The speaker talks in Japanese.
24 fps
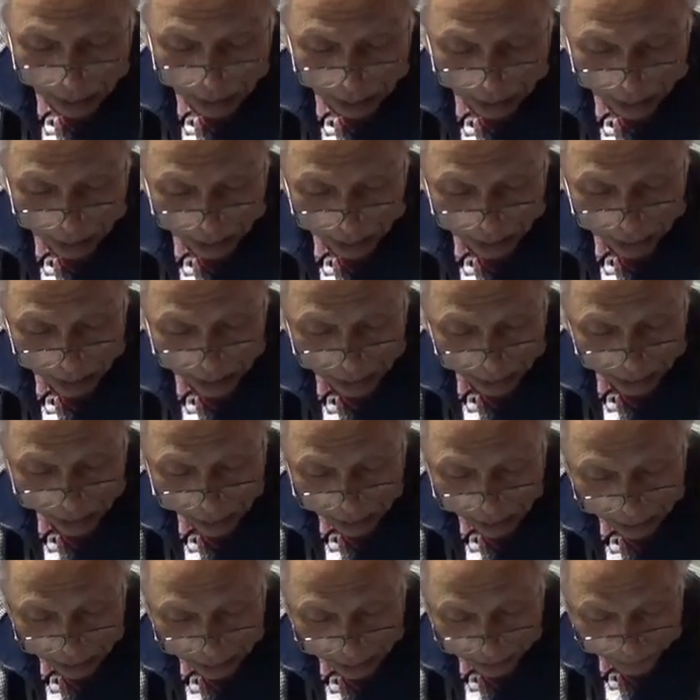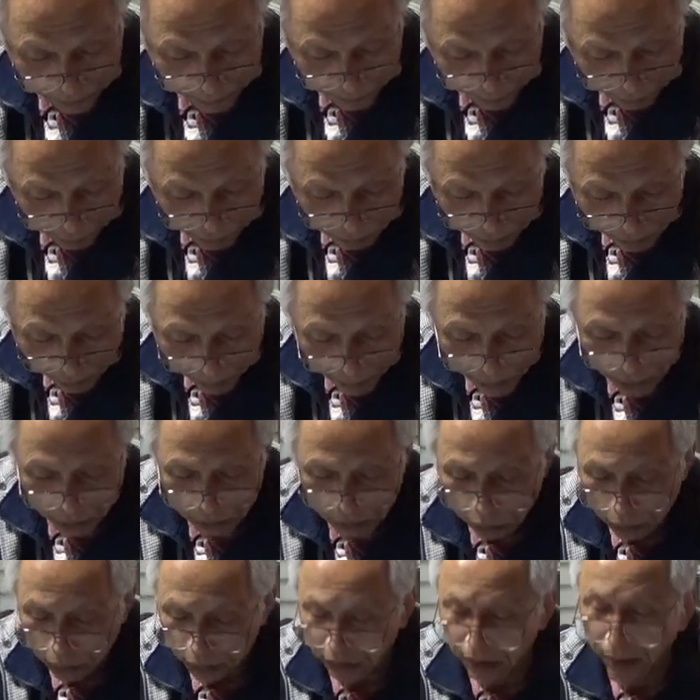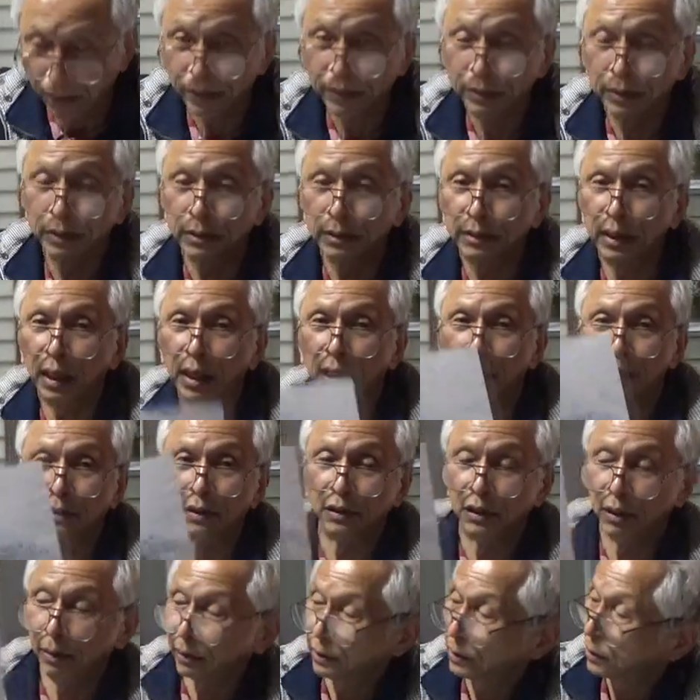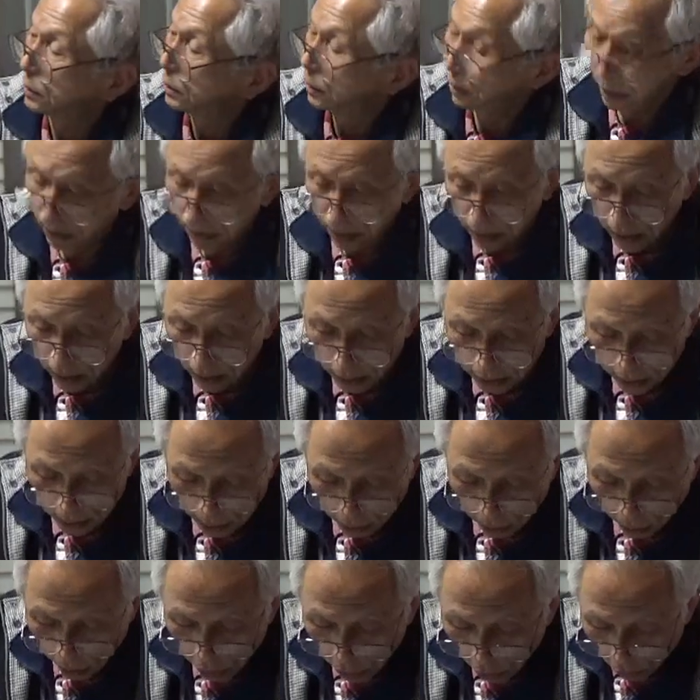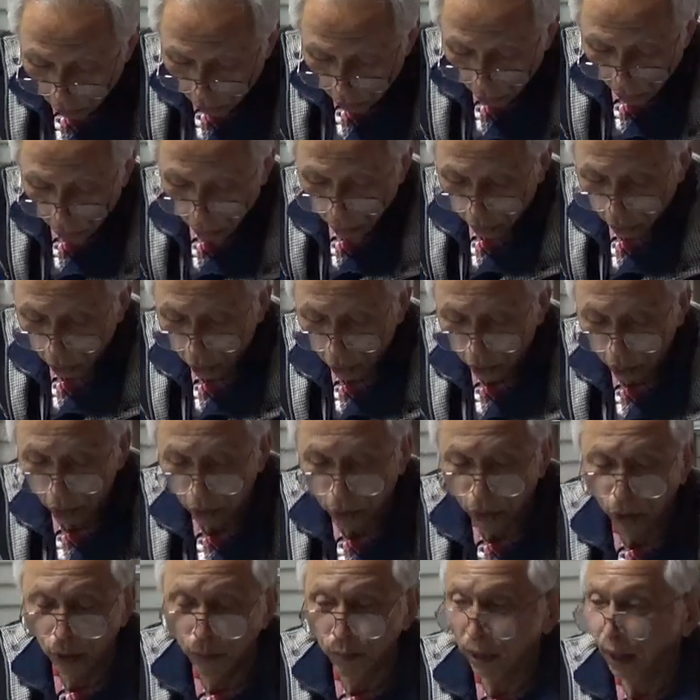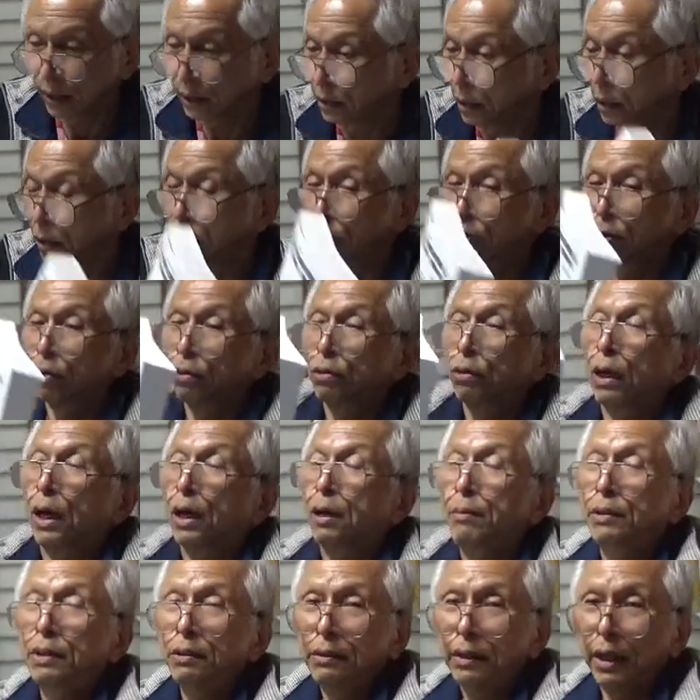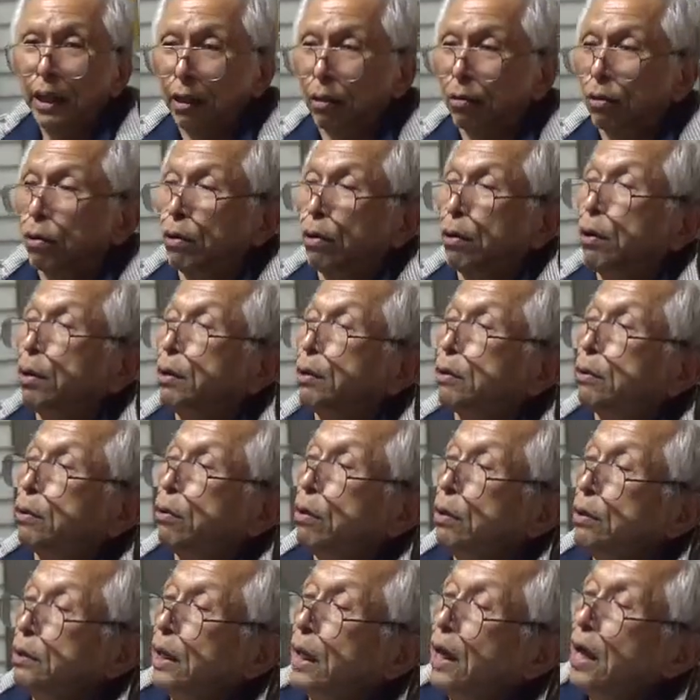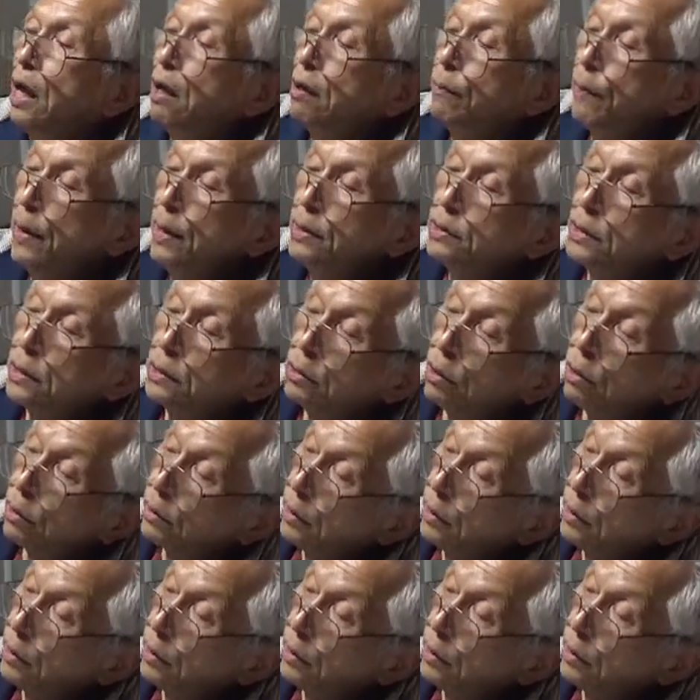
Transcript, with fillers: えー、間もなく出ます3月に出ます。でこの4と5のこの分厚いこのあれ見てくださいこのこ700ページですよ